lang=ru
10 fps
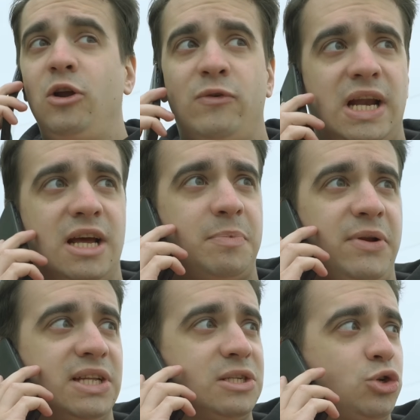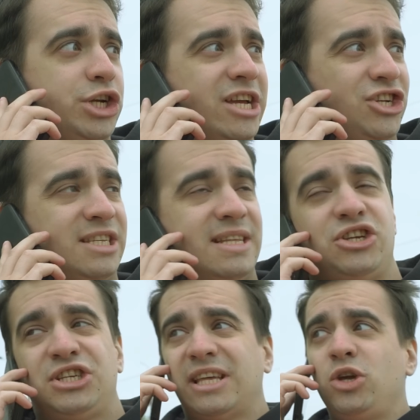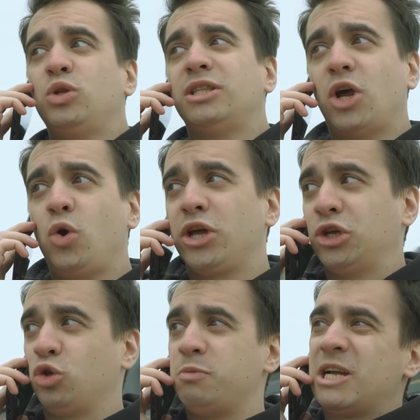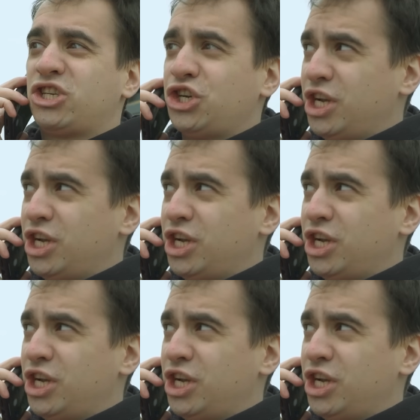Я сказал Валере, что сейчас стою на дороге, а рядом со мной деревья и